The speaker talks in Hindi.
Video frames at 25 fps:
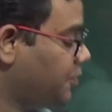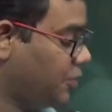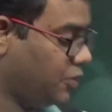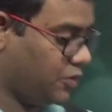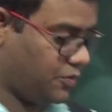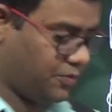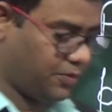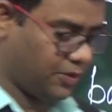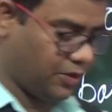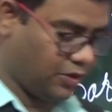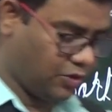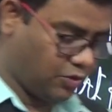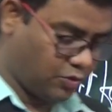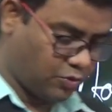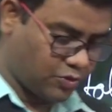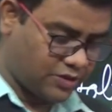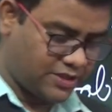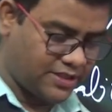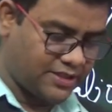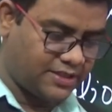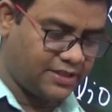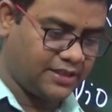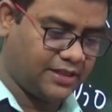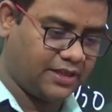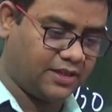पोर्टफोलियो
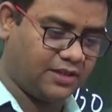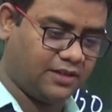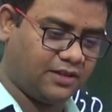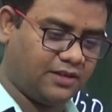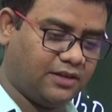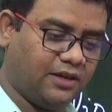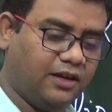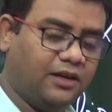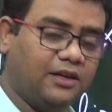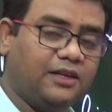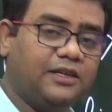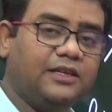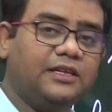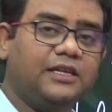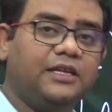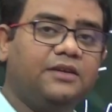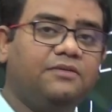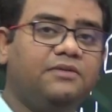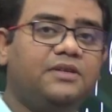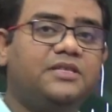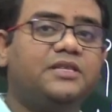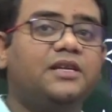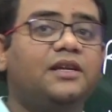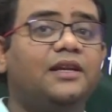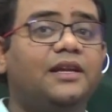कोशिश ये करना कि
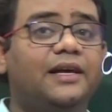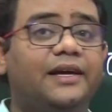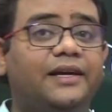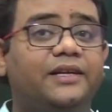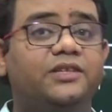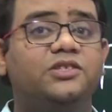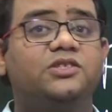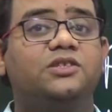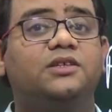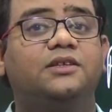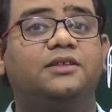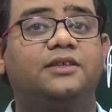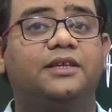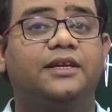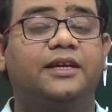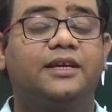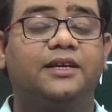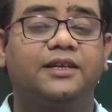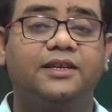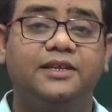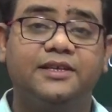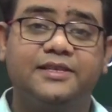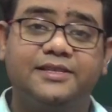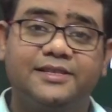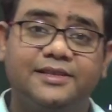रिवीजन लेक्चर
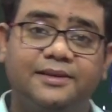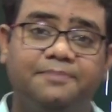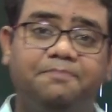देखने से